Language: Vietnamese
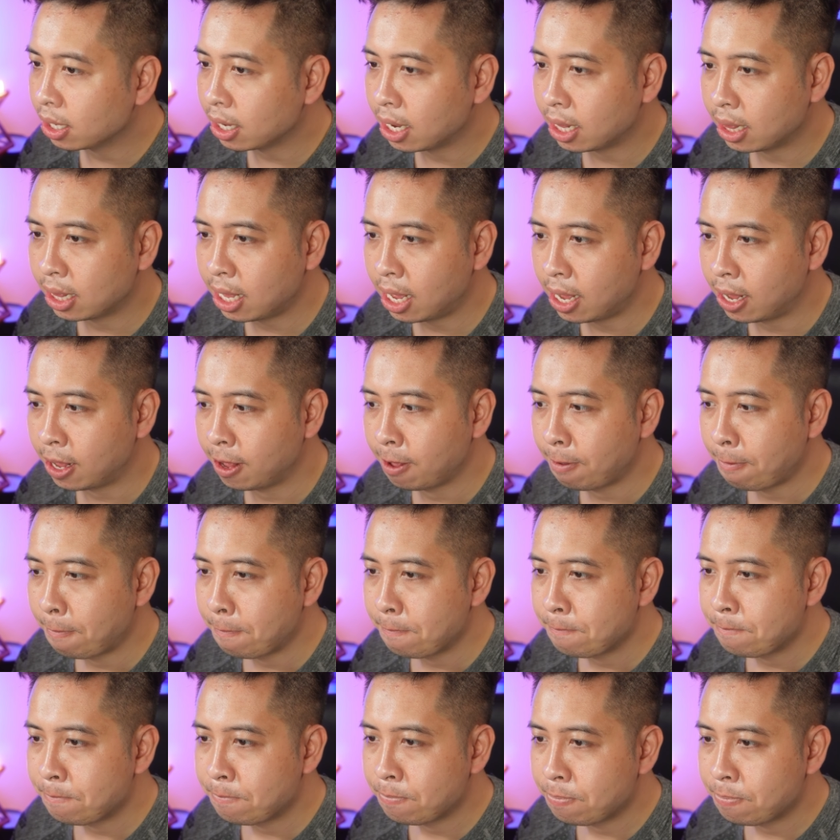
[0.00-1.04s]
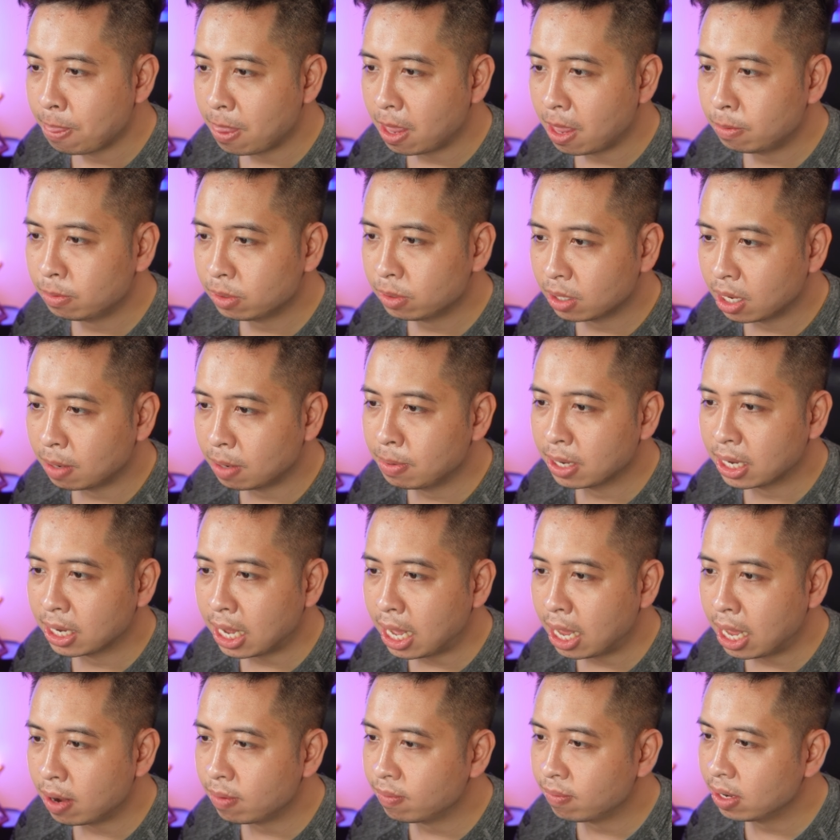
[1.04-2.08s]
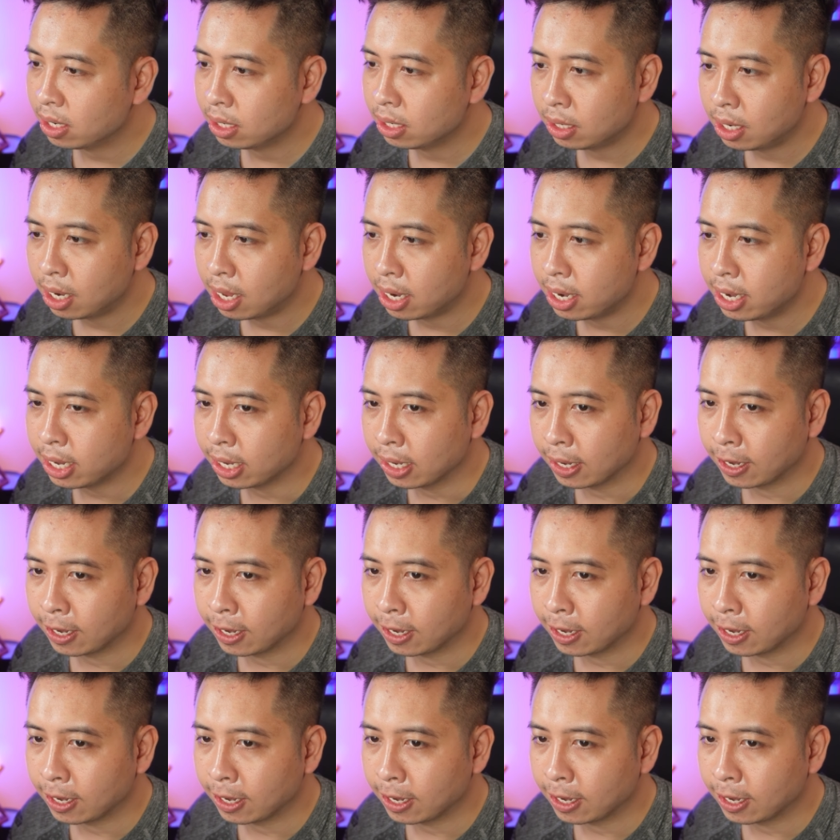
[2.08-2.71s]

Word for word: nắn thẳng âm GMK nó vẫn là đỉnh